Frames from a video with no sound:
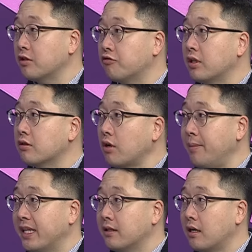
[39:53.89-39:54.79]
주가는 꽤
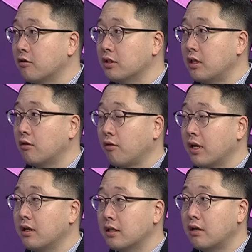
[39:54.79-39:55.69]
반등할 것이라고 다 네.
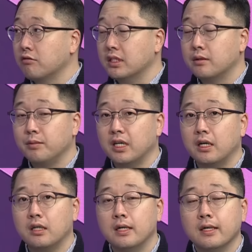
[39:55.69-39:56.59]
생각을 하고
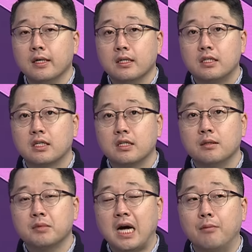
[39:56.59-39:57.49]
있습니다.
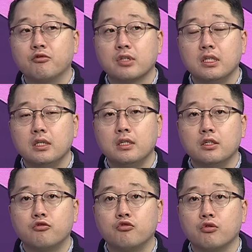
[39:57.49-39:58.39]
지금
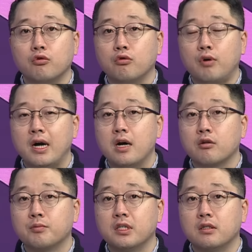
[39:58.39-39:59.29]
4분기 주요
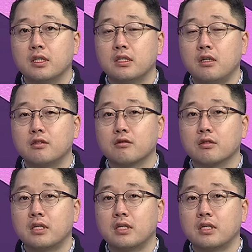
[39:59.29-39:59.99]
화학업체들의 실적을